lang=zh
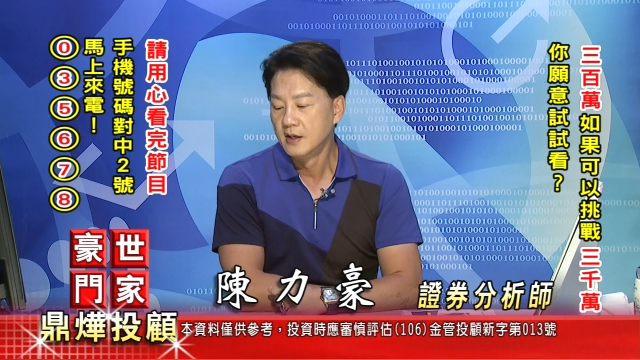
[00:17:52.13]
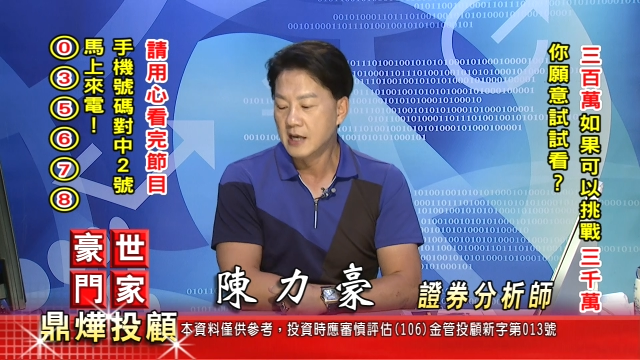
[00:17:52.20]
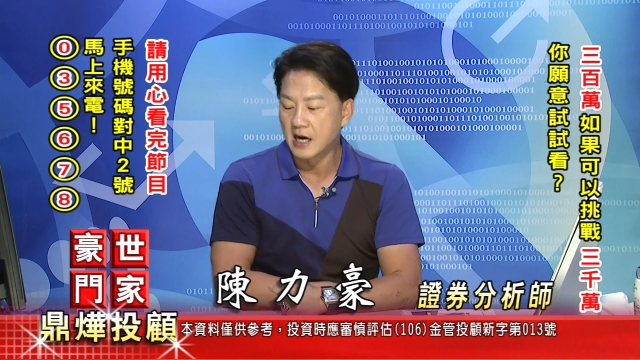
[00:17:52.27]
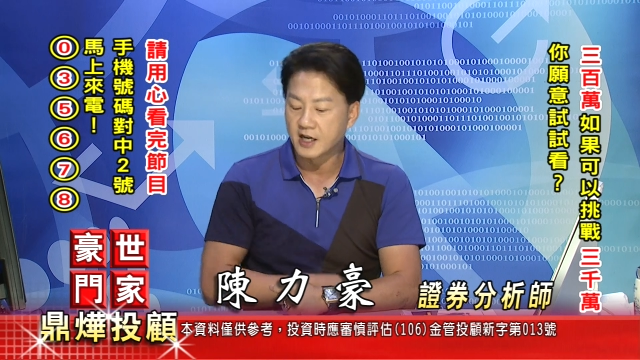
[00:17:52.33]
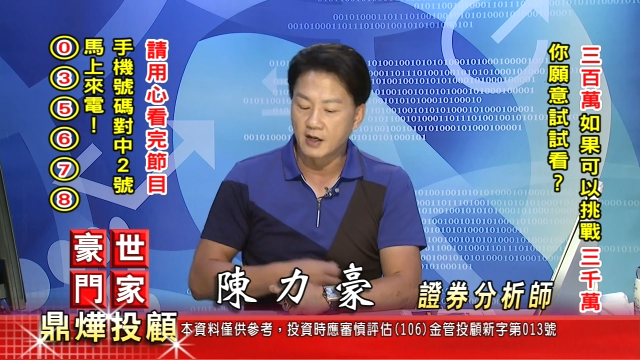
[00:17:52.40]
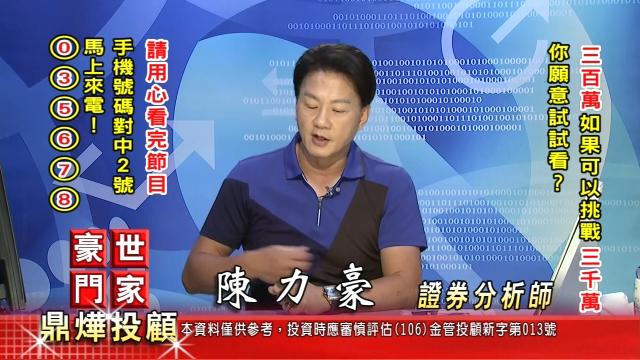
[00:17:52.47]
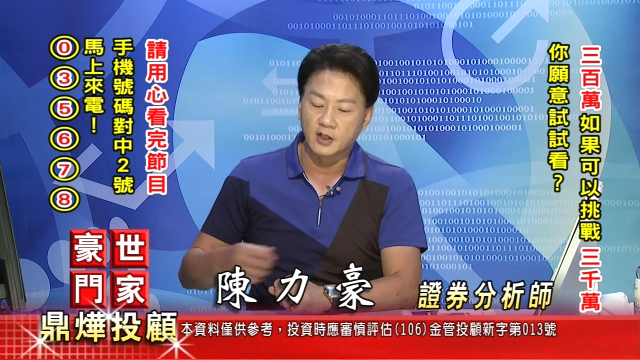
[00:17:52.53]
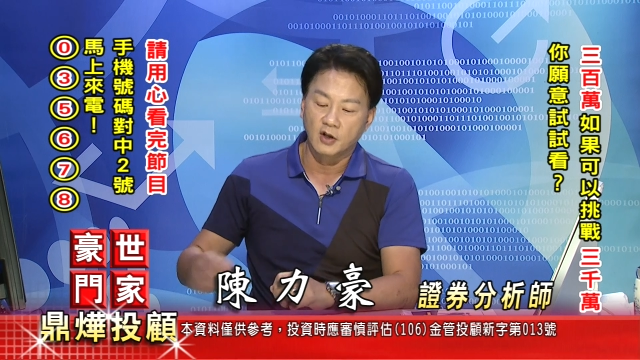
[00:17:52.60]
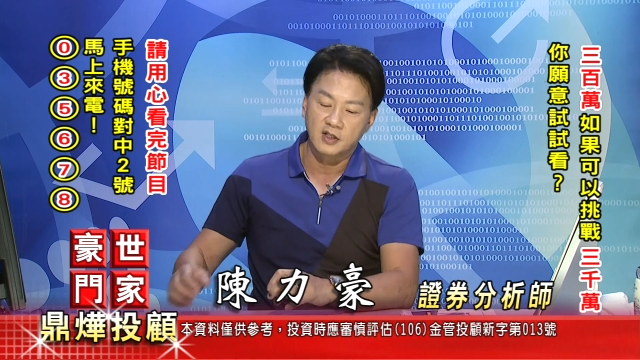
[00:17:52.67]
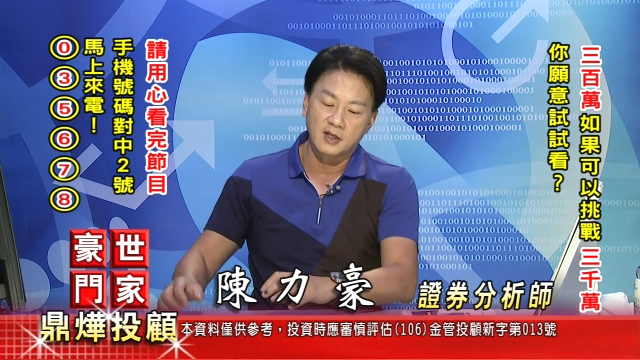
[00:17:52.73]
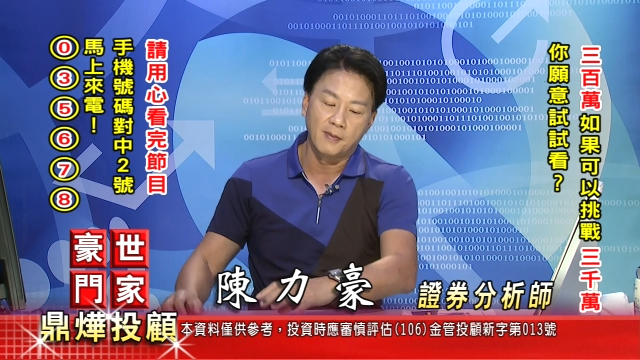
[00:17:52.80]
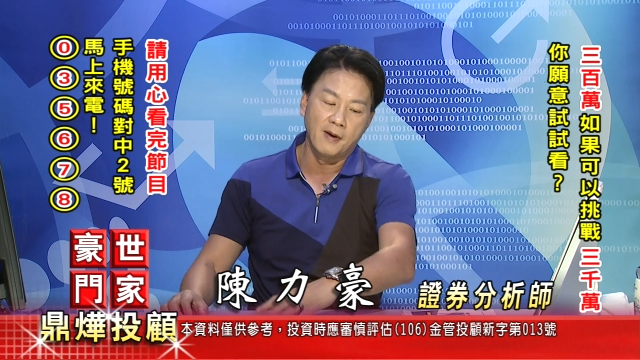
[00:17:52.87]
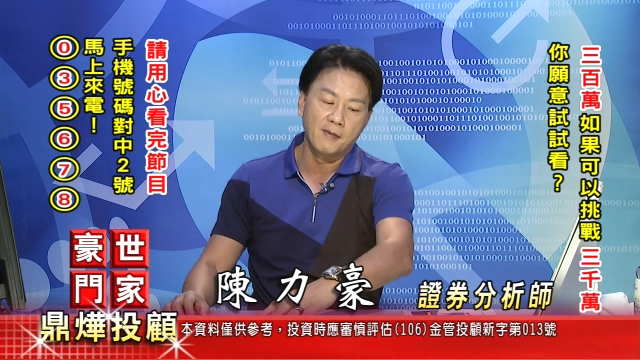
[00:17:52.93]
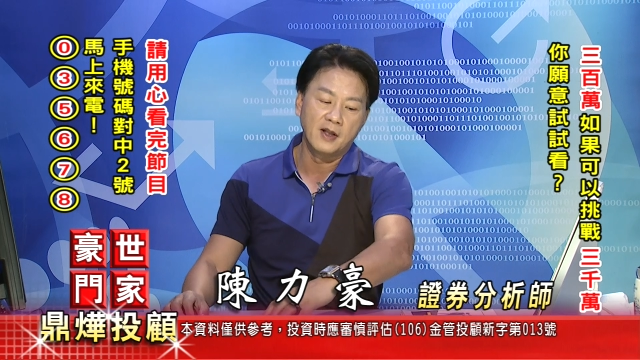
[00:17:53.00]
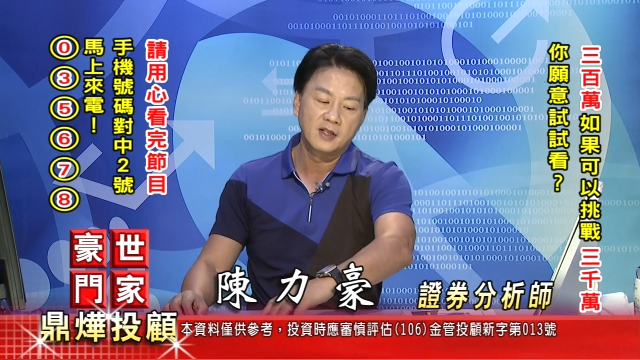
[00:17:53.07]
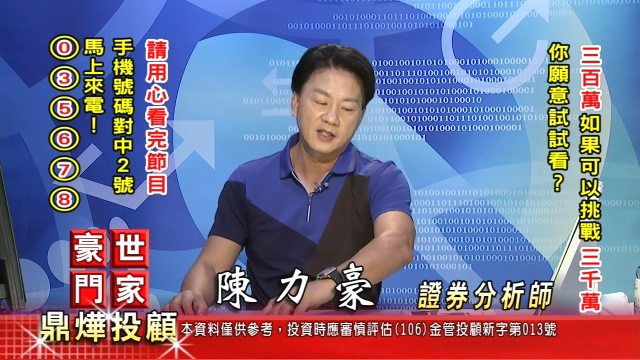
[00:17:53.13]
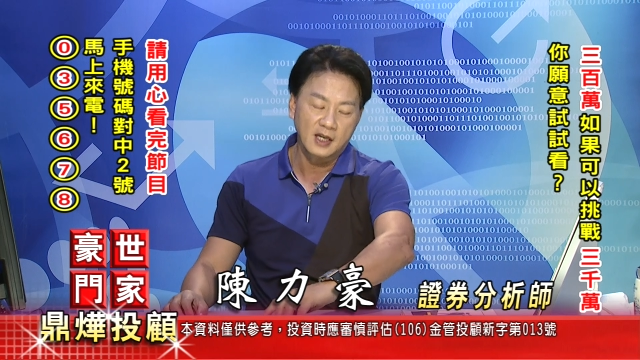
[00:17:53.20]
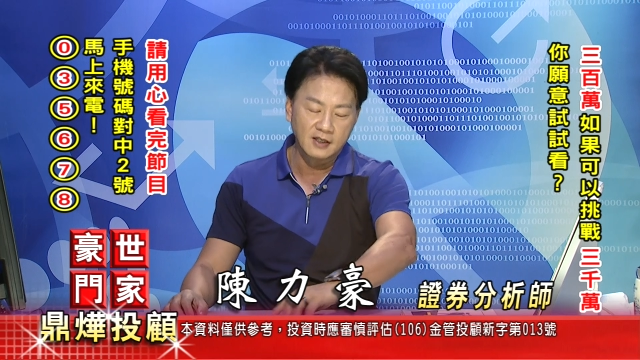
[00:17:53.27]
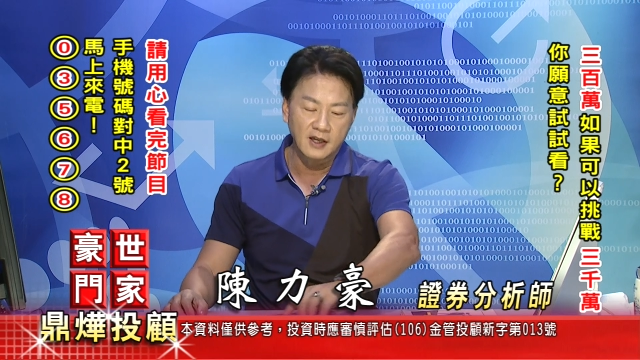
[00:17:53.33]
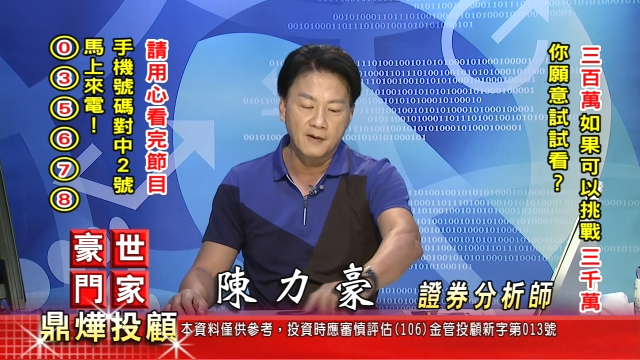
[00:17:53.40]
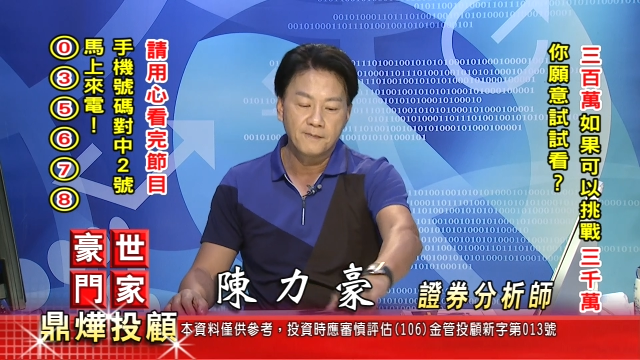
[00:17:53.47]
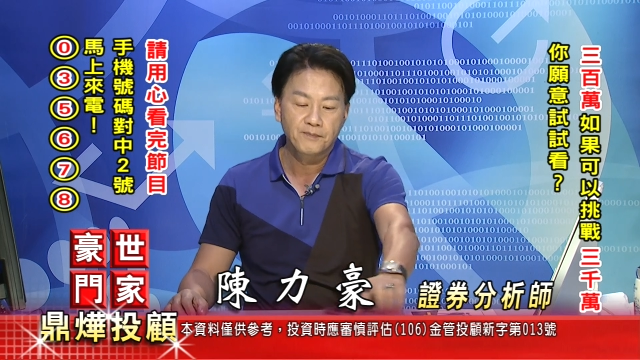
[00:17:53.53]
那各位投资朋友们，
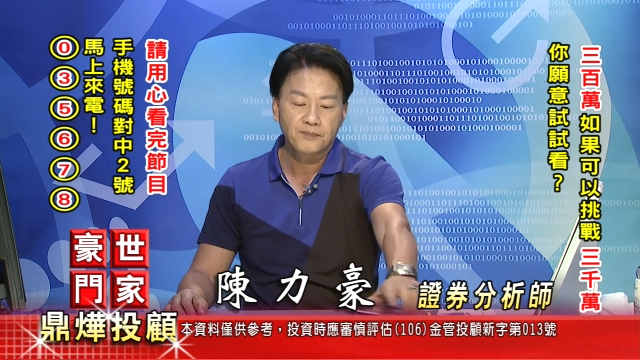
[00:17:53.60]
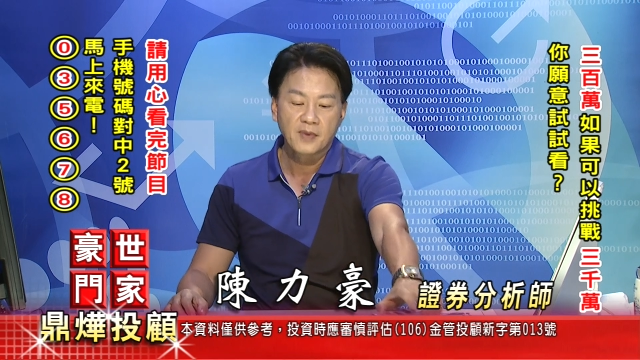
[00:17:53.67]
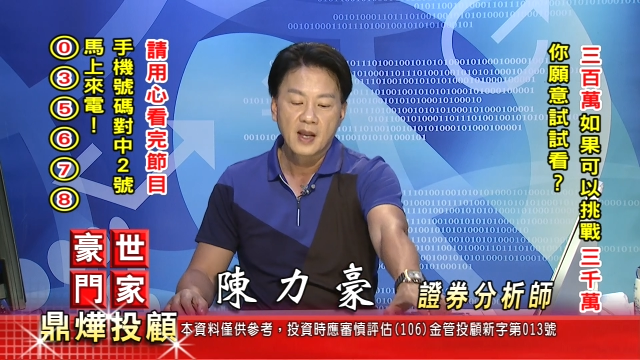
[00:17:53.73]
真的，